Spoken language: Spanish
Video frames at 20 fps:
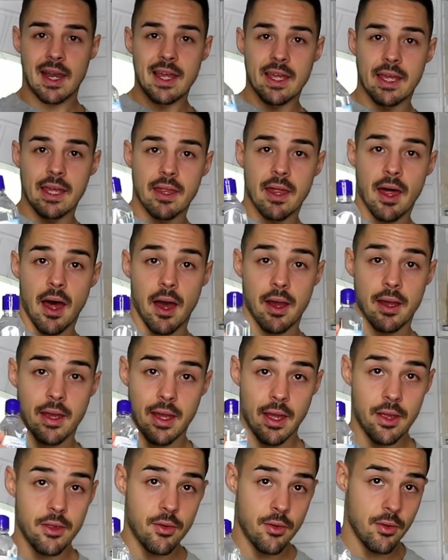líquida,
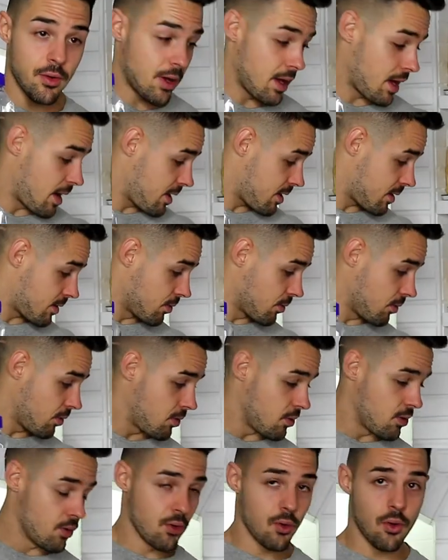que yo
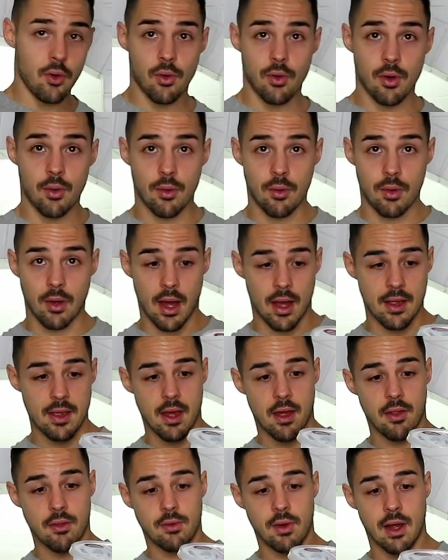esto lo
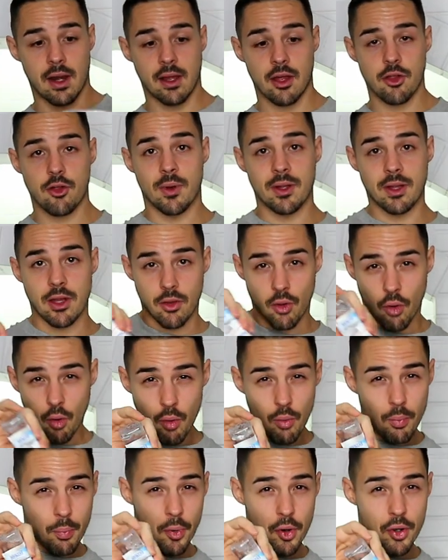añado al queso batido
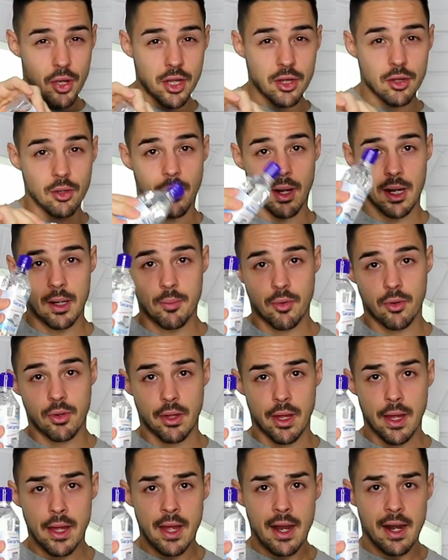un poquito, ¿vale?
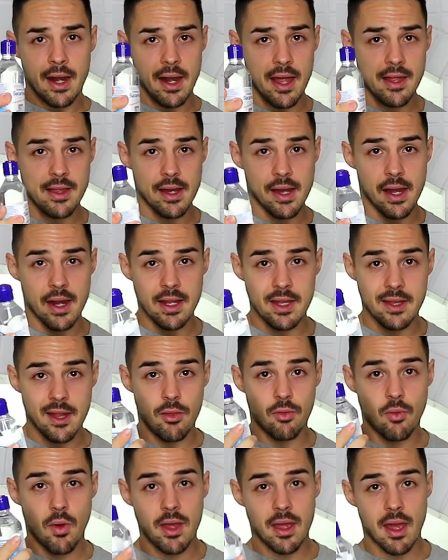Porque la
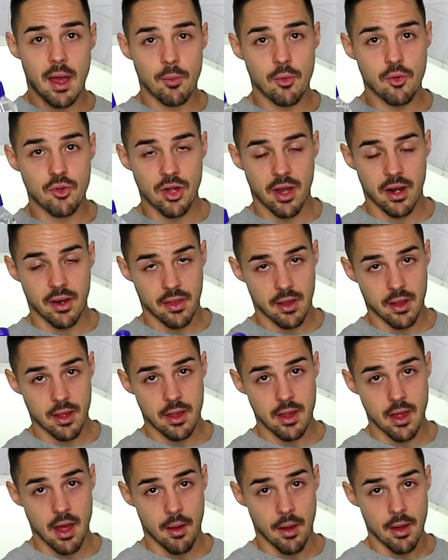sacarina no hay que abusar de
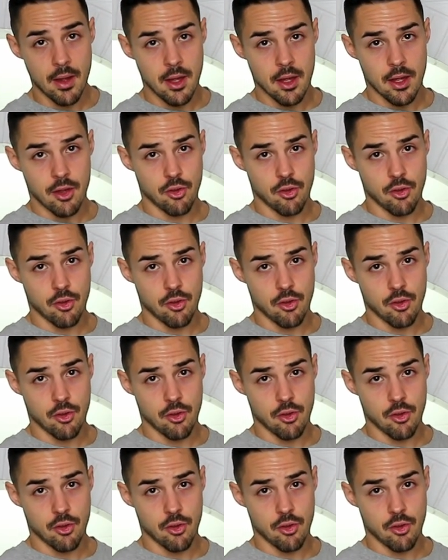ella.